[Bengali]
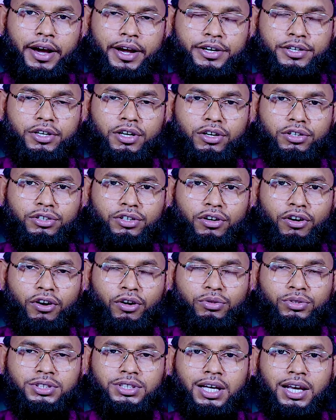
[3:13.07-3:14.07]
আয়সারদি
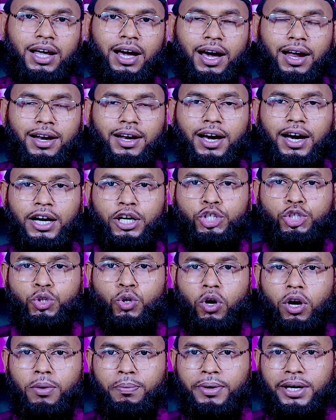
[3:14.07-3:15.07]
আল্লাহ তালা আনহা
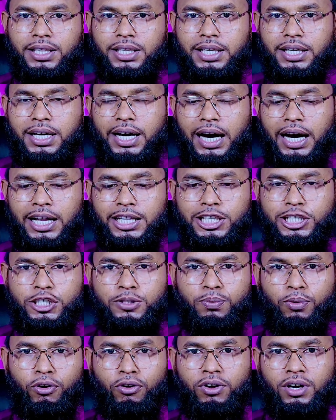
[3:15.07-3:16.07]
সর্বাধিক হাদিস
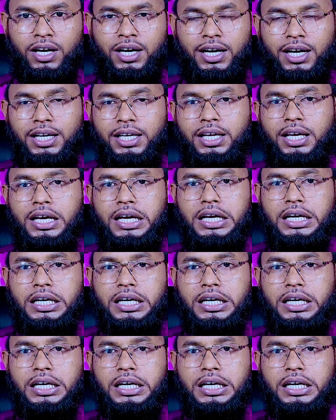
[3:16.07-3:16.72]
বর্ণাকারী